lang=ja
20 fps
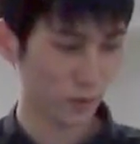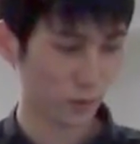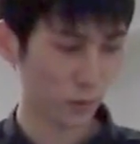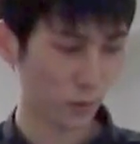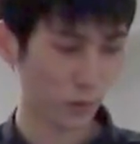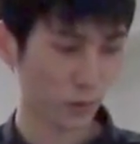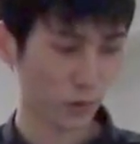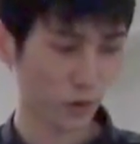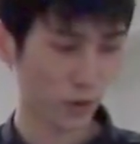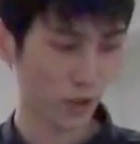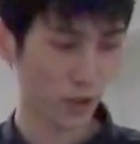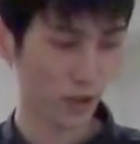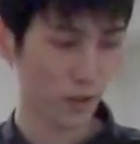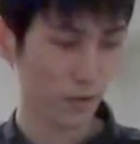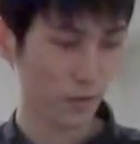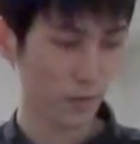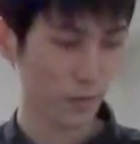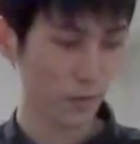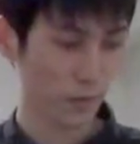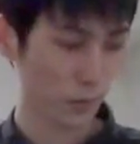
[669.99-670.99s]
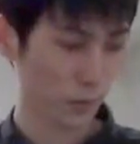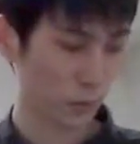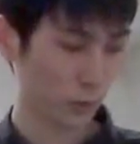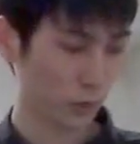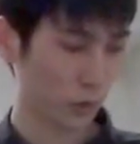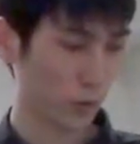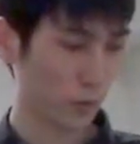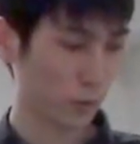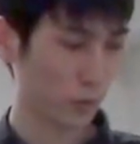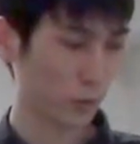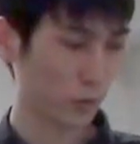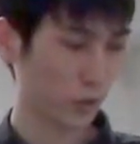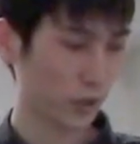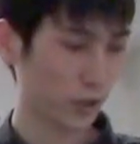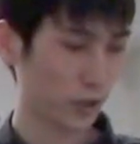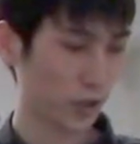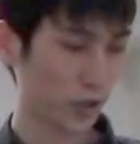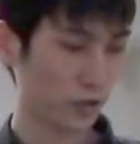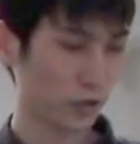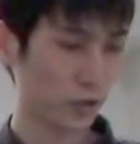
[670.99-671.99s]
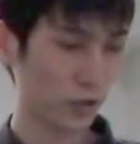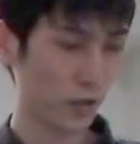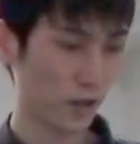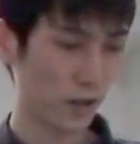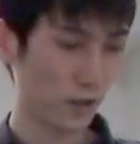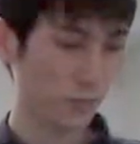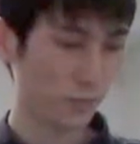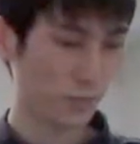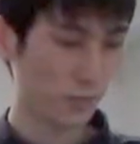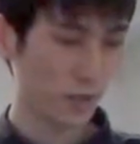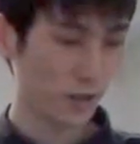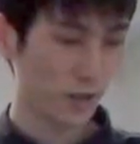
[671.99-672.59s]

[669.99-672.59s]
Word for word: の工程で残ったものに関しては